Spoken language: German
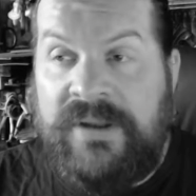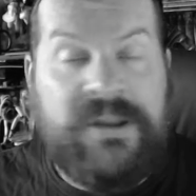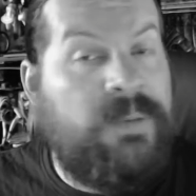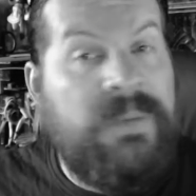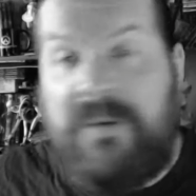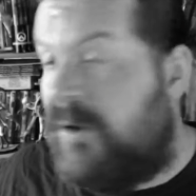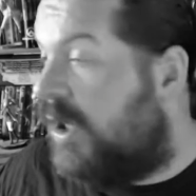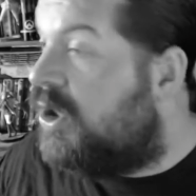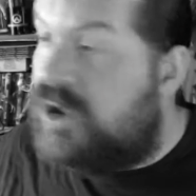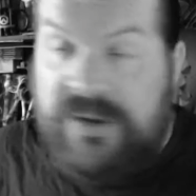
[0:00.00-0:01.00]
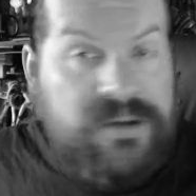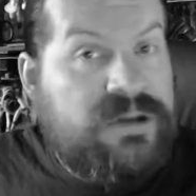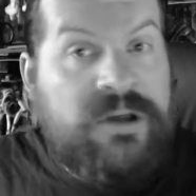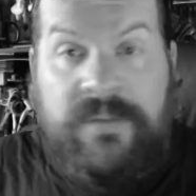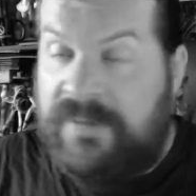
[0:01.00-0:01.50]
Ich habe immer noch keine Chance
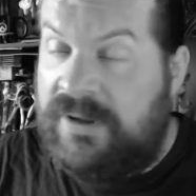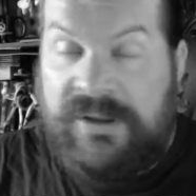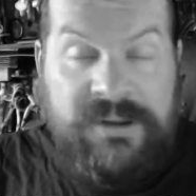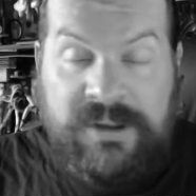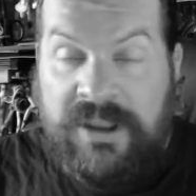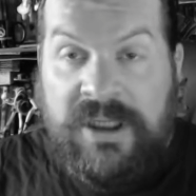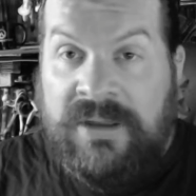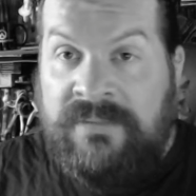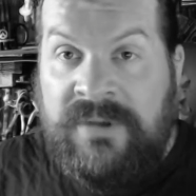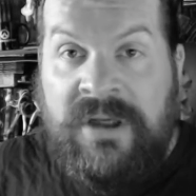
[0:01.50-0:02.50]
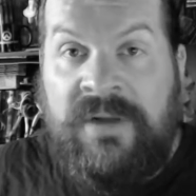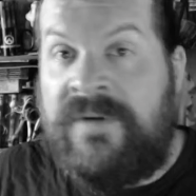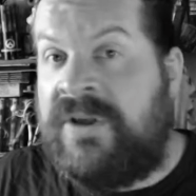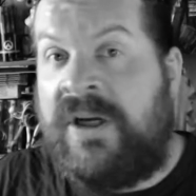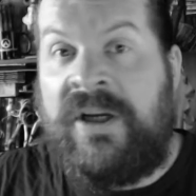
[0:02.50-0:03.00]
gehabt, äh, mir Little
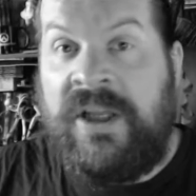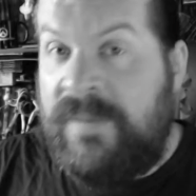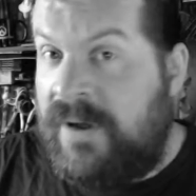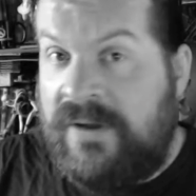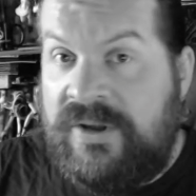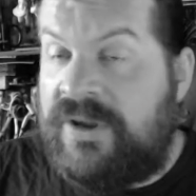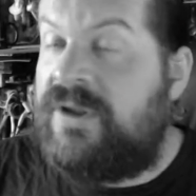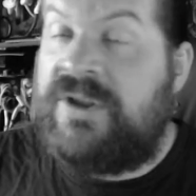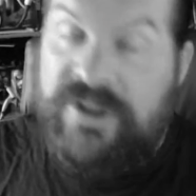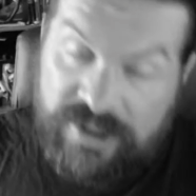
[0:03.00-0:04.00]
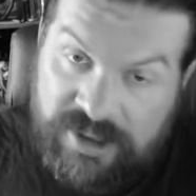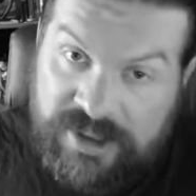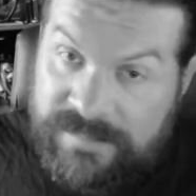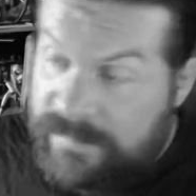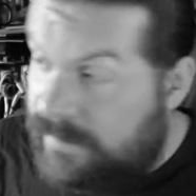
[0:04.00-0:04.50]
Witch Academia anzuschauen.
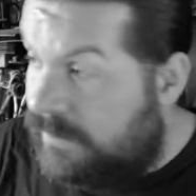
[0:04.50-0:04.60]
Sorry.